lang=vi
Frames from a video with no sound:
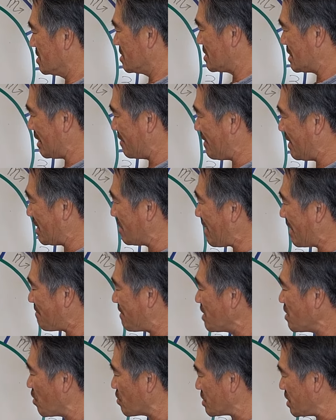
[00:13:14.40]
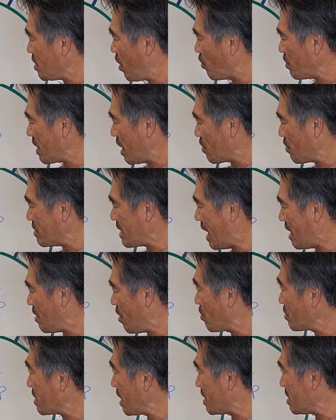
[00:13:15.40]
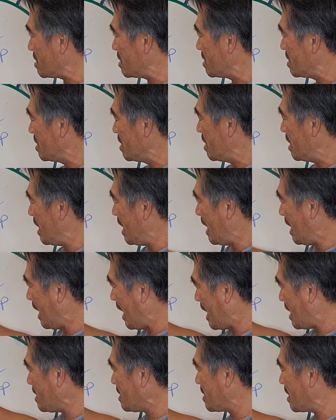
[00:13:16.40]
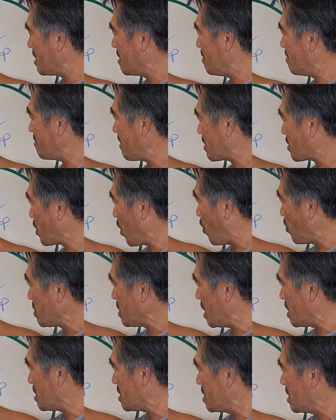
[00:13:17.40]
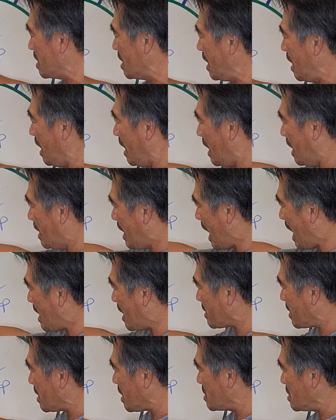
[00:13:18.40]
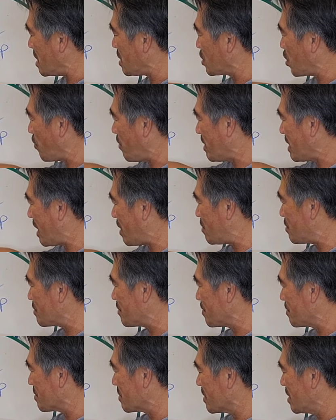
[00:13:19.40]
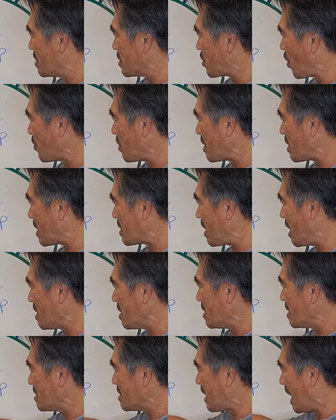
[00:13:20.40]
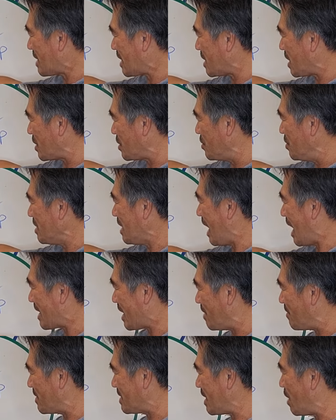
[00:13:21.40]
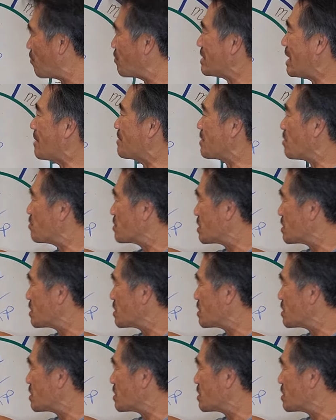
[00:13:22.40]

tại vì các bạn vẫn còn sự hỗ trợ của đây đôi tin hãy tin và thổ tin hai hành tinh là rất tốt với nhau thổ tinh là đất hải tinh là nước hai cái hợp với nhau nằm trong